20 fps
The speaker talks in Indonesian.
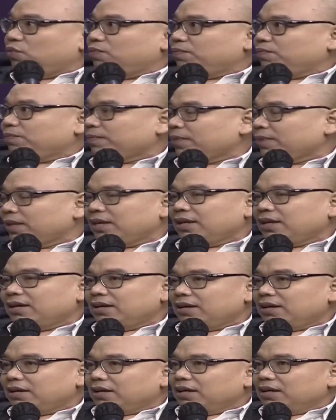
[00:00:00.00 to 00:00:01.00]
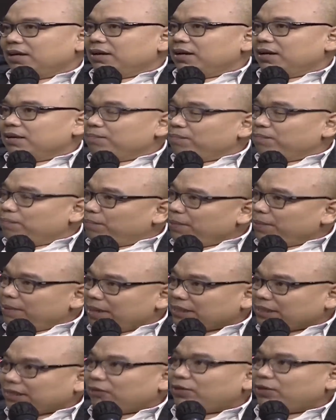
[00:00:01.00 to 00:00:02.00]
Hmm.
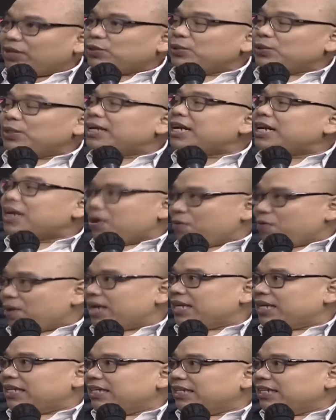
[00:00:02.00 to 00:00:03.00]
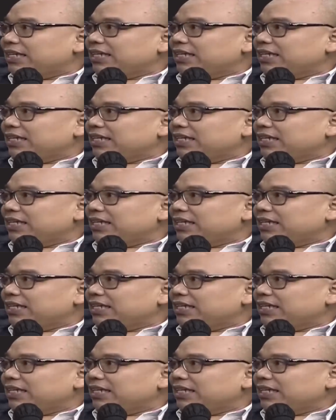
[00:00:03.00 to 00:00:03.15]
Memang saya sudah curiga dari awal nih